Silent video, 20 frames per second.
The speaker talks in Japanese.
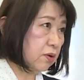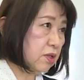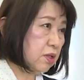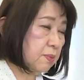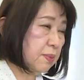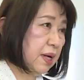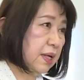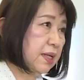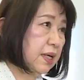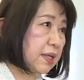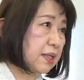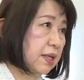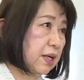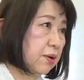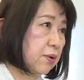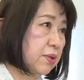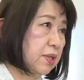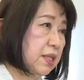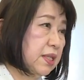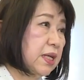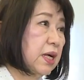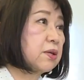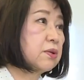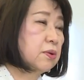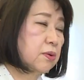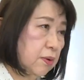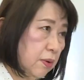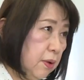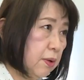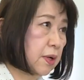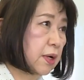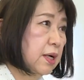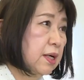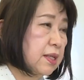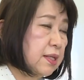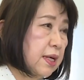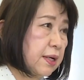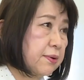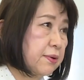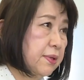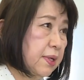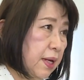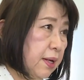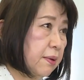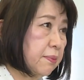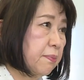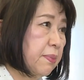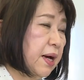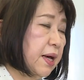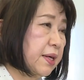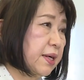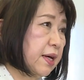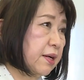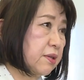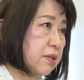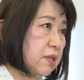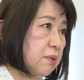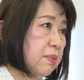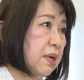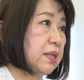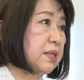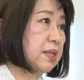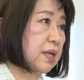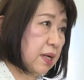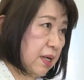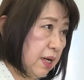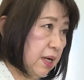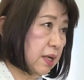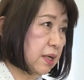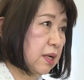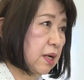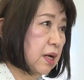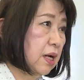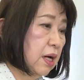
お住まいだったご自宅を昨年売却しましたが、